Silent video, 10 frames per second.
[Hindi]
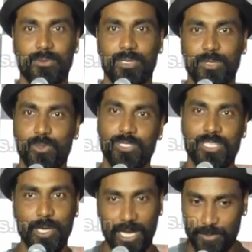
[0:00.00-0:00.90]
ये तो
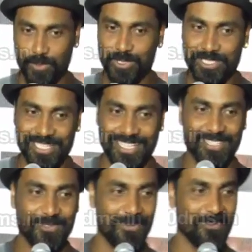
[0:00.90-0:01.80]
किसी भी हालत जी चाहिए
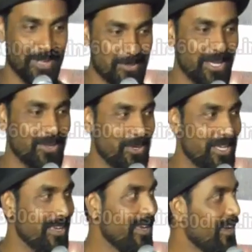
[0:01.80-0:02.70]
इस फिल्म में
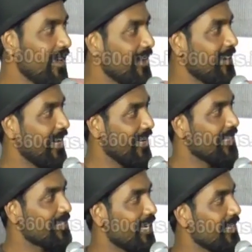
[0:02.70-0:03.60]
क्योंकि टाइगर
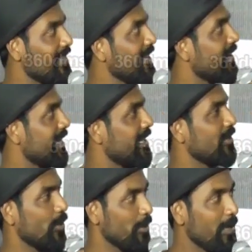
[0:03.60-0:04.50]
के साथ अगर ये खड़े रहें
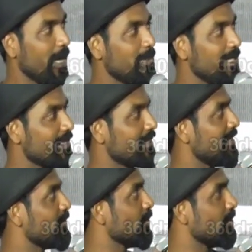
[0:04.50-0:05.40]
तो अभी भी आप देख सकते
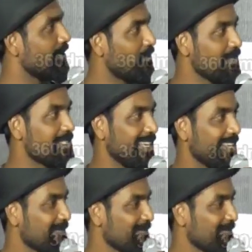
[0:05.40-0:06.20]
हैं जो डिफरेंस है